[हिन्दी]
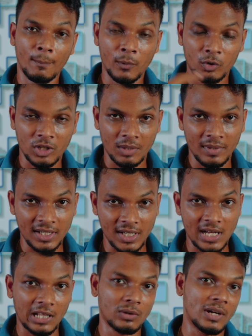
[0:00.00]
फुटर में ये
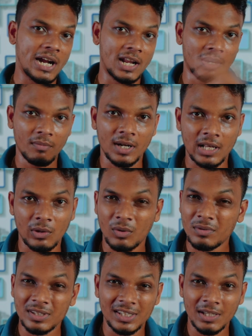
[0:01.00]
डालो हेडर में डालो
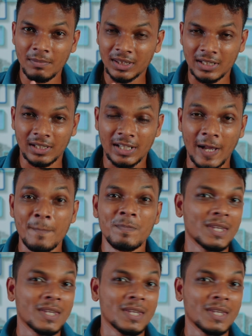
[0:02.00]
ये मत करना